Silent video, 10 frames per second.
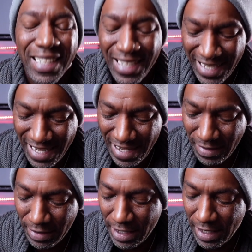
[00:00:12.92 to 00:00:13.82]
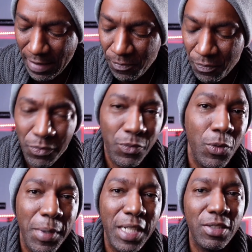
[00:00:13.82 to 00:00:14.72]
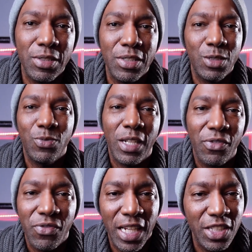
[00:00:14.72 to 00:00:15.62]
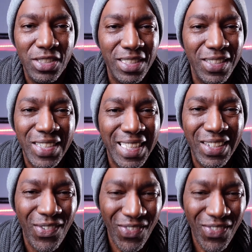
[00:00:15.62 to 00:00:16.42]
né? Uh, no Brasil a gente fala flash, então vai ser